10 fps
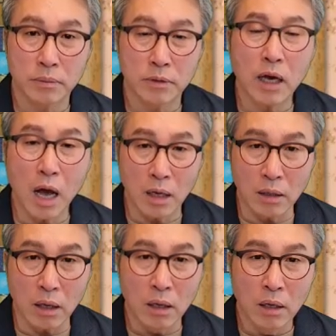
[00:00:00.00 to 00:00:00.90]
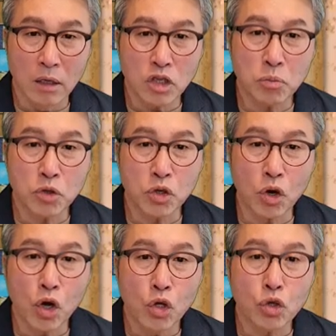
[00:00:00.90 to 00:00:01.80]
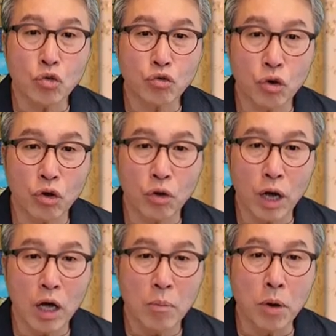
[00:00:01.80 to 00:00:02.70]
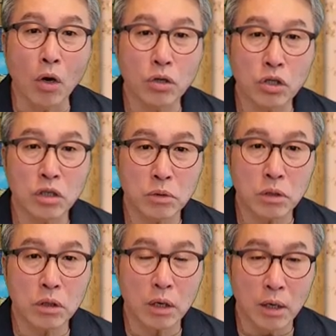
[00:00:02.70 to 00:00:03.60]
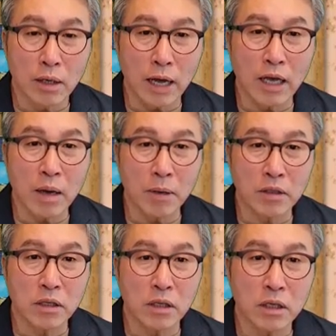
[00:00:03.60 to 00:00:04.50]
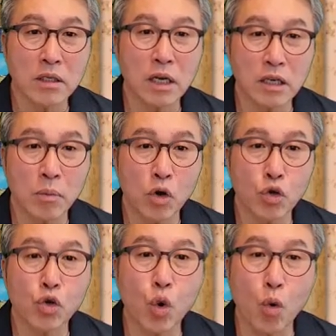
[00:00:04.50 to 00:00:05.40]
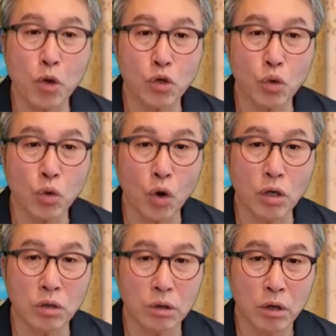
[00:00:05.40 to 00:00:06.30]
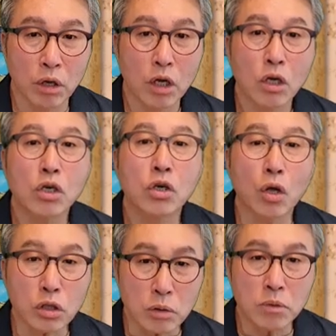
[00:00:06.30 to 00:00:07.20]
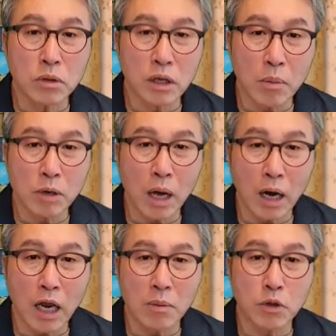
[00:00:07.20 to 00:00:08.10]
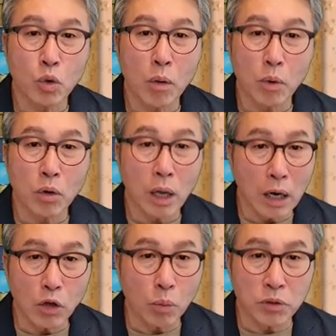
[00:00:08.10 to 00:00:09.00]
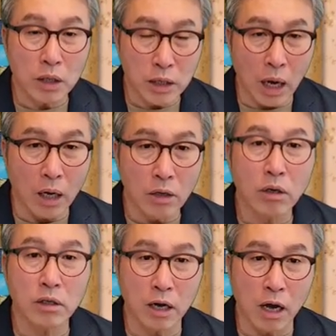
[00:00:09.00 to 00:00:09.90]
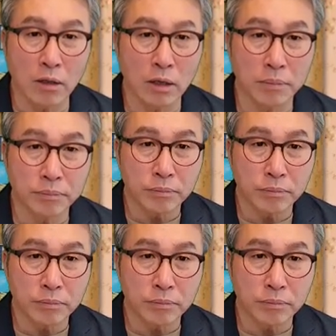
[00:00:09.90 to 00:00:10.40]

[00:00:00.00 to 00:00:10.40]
생각한다. 심지어 쩔뚝거리거나 병든 짐승을 나에게 바칠 희생제물로 끌고 오면서도 너희는 그런 짐승 때문에 하나님이 손해볼 것 하나도 없지 않냐 이렇게 생각한다.